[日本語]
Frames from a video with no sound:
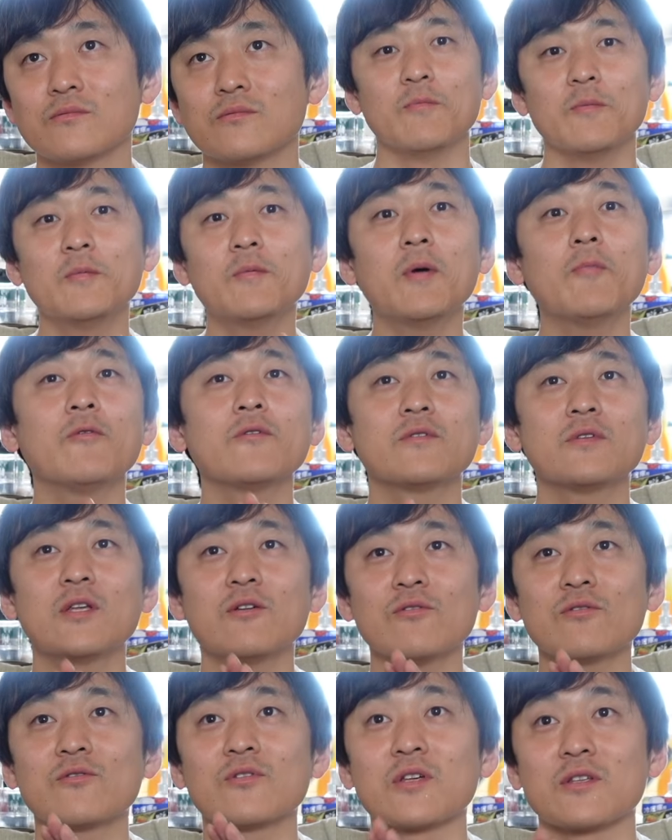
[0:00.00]
見守っ
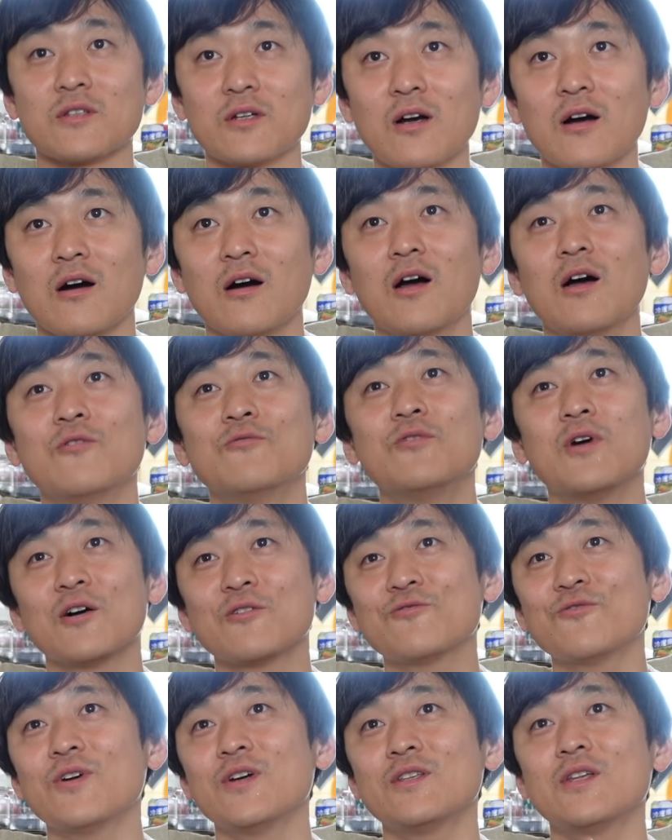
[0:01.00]
てる人たちが、う
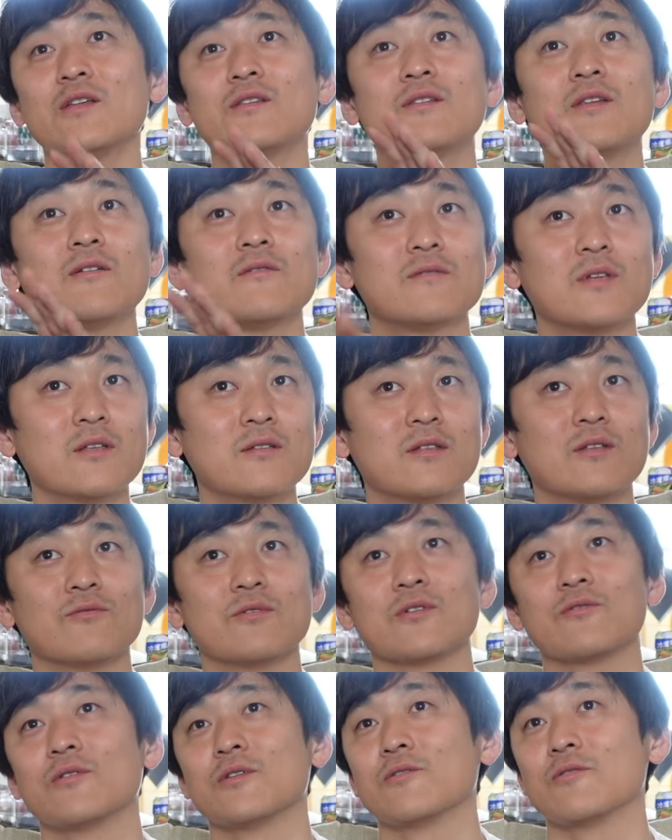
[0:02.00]
わ、増えてってるねって
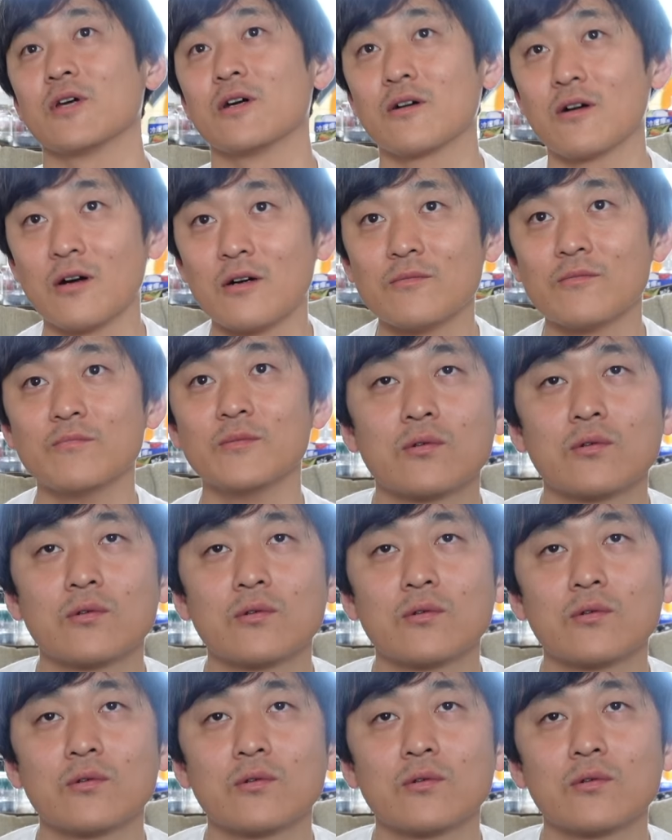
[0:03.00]
言ってくれてるやんか。